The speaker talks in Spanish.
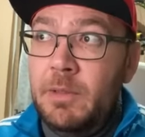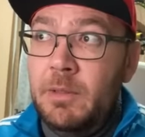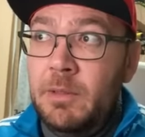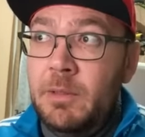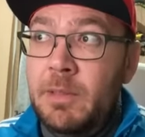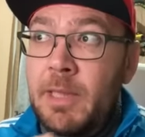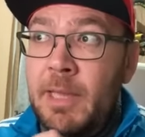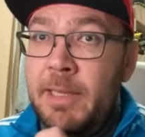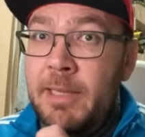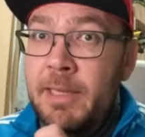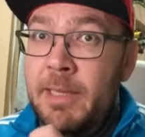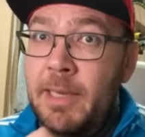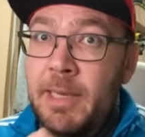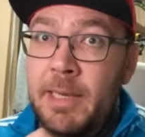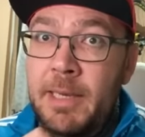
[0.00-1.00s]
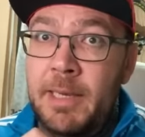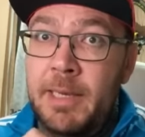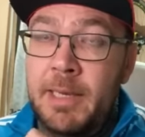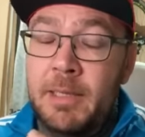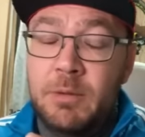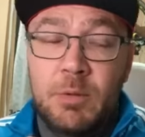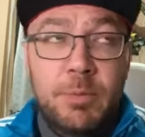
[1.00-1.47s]
De aquí
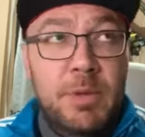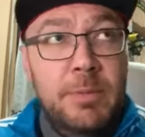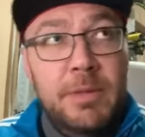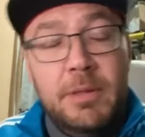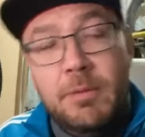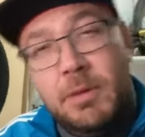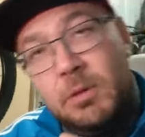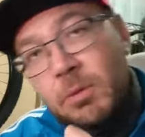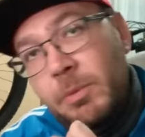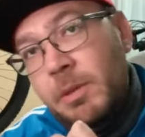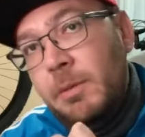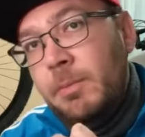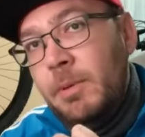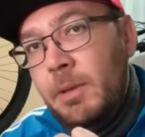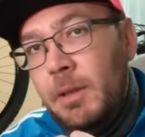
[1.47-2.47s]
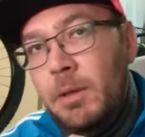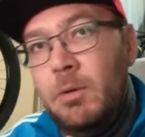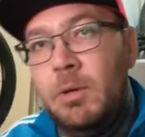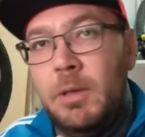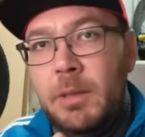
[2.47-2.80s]
a 2024-2025